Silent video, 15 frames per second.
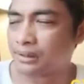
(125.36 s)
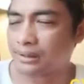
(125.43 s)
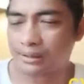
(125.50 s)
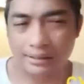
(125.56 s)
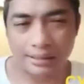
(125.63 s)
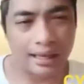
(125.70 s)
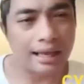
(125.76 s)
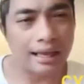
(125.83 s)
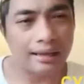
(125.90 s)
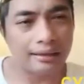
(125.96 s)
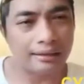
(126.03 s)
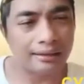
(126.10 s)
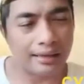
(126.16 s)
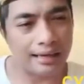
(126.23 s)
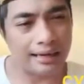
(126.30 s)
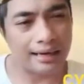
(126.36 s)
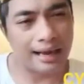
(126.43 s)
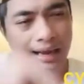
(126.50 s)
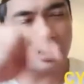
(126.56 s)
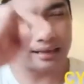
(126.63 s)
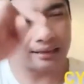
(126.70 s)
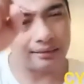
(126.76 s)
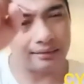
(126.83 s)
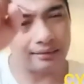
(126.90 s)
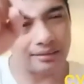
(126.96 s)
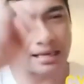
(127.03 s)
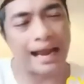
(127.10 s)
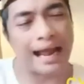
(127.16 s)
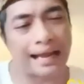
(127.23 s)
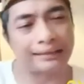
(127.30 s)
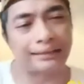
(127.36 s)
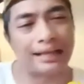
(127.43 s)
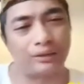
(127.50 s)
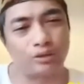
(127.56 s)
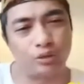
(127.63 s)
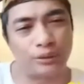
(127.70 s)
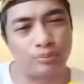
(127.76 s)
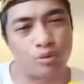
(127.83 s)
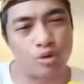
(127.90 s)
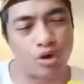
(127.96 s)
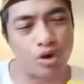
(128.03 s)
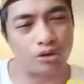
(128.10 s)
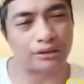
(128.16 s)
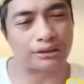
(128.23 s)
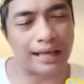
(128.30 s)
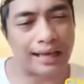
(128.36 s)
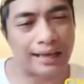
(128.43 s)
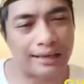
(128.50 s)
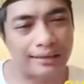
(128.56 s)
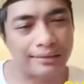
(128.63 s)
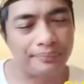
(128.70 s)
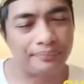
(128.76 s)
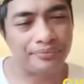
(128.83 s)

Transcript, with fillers: Ya, karena Jakarta itu ibu kota.